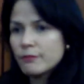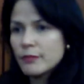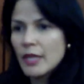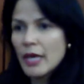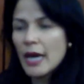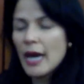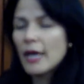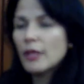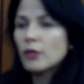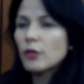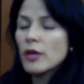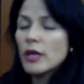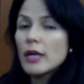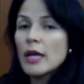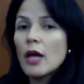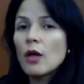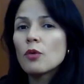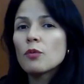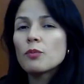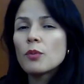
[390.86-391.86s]
dejando de
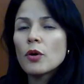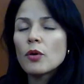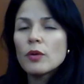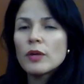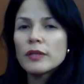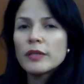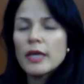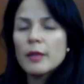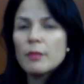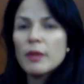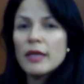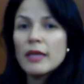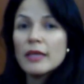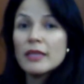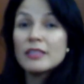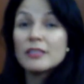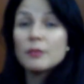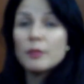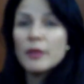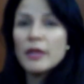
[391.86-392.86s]
lado un poco el tema
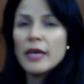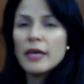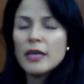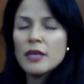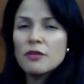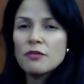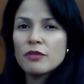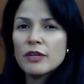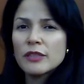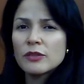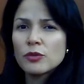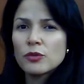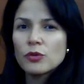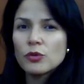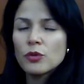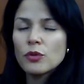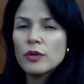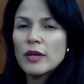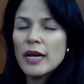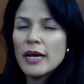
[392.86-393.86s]
de despliegue de
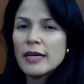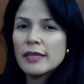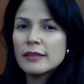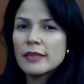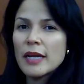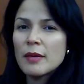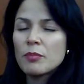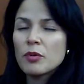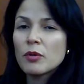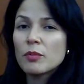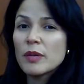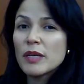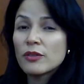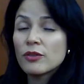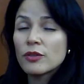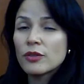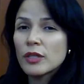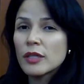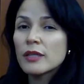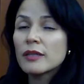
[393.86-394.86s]
infraestructura, es la
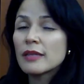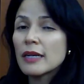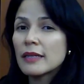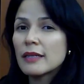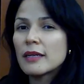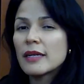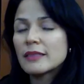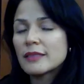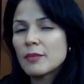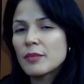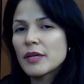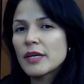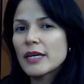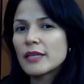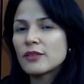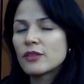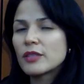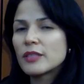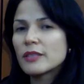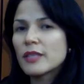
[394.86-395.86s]
apropiación digital de las
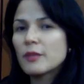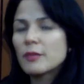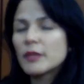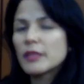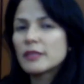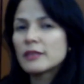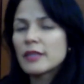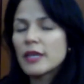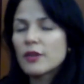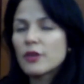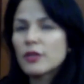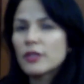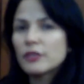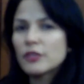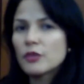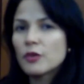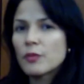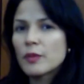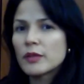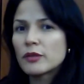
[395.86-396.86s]
aplicaciones que el Ministerio en
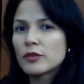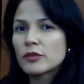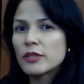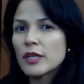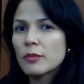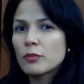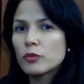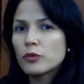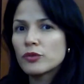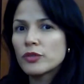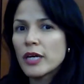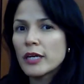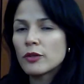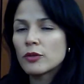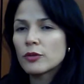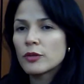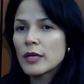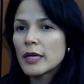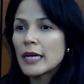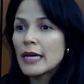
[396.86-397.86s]
este momento está
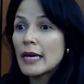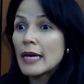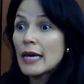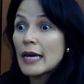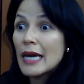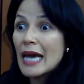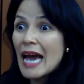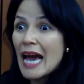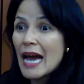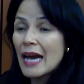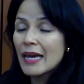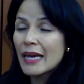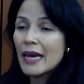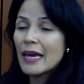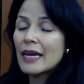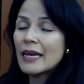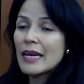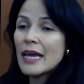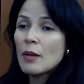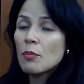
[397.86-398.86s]
impulsando. ¿A
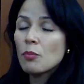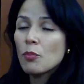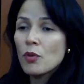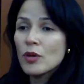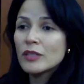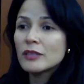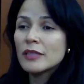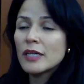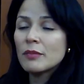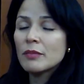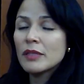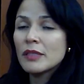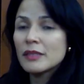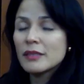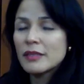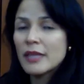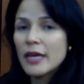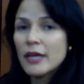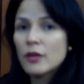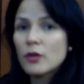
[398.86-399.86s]
qué le apuesta el
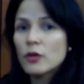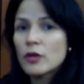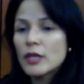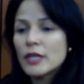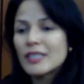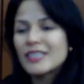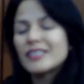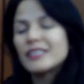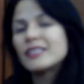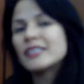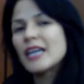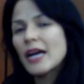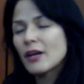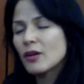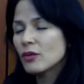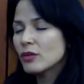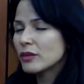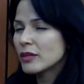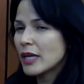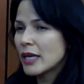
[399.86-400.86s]
Ministerio? Ya
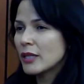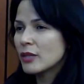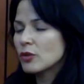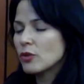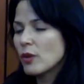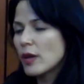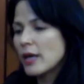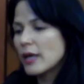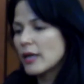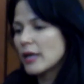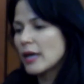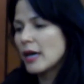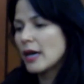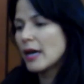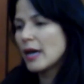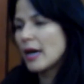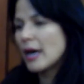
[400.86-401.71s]
no tanto al,